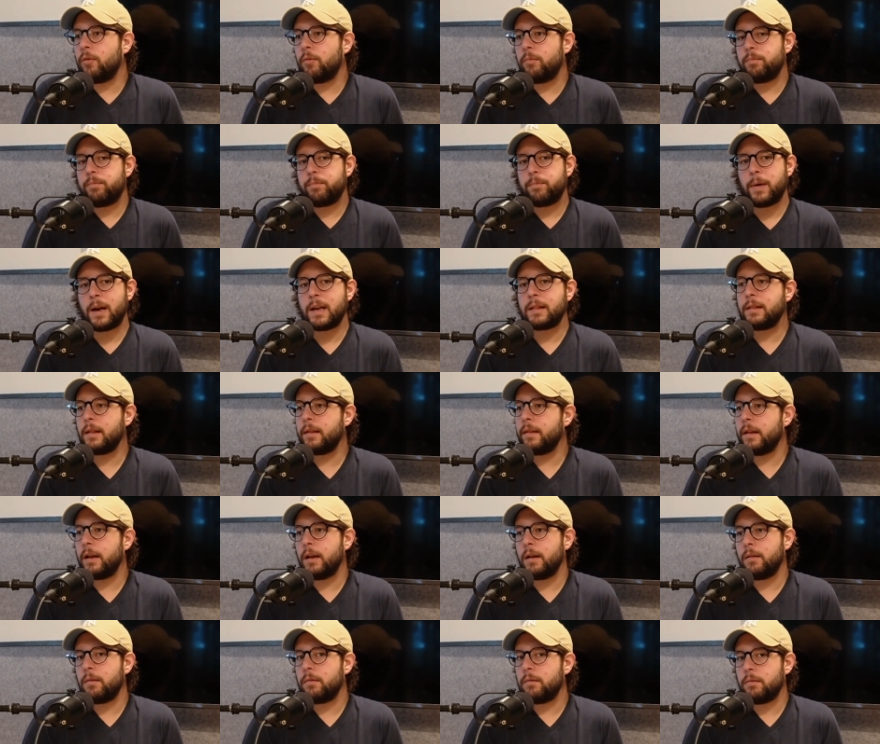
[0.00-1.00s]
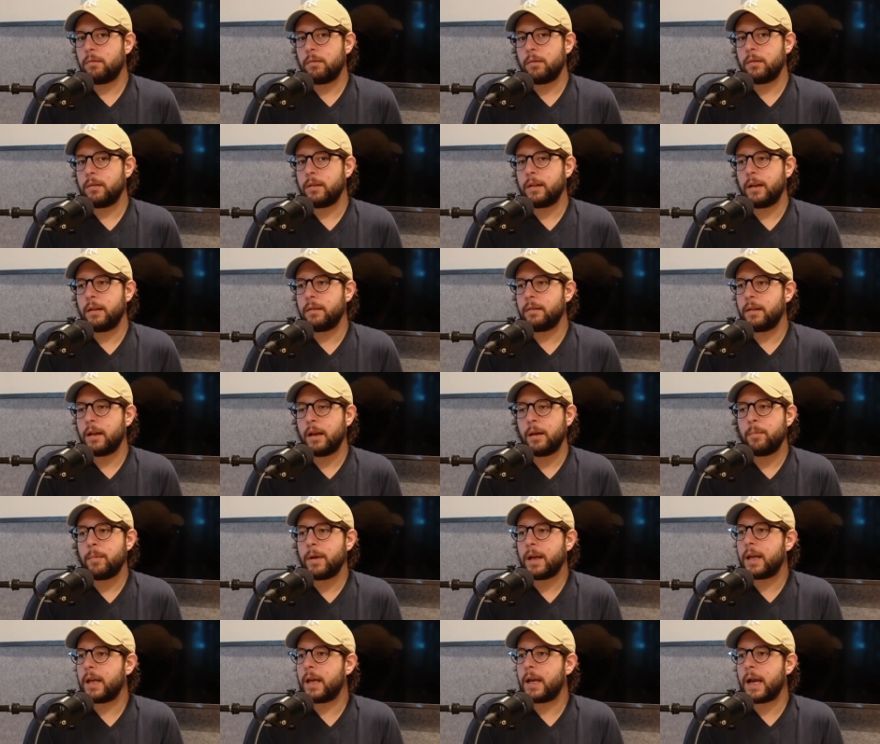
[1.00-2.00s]
parte del,
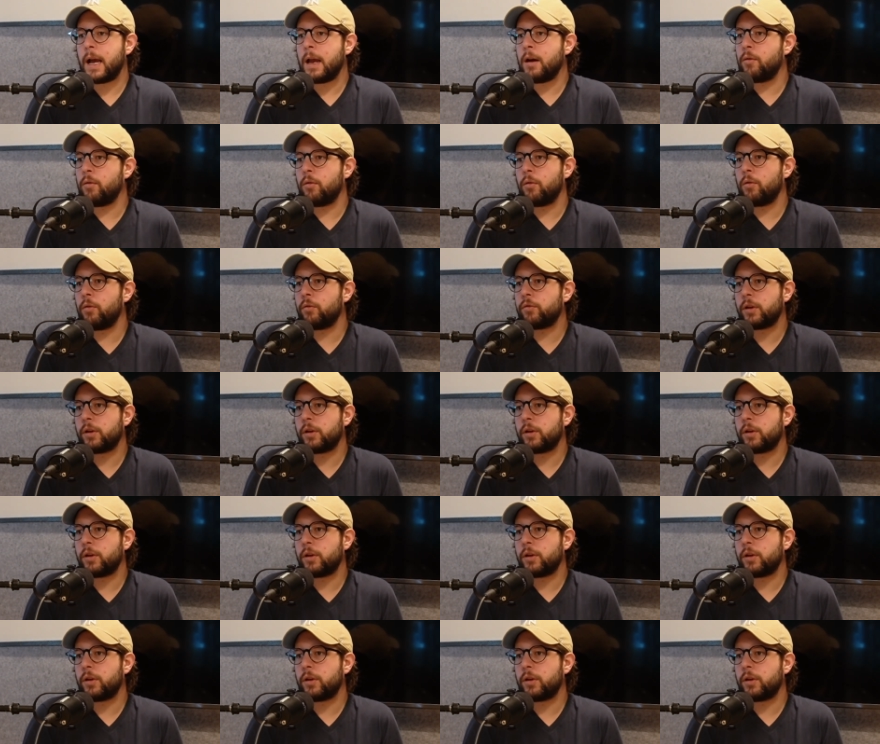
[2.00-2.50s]
mexicano, ¿no?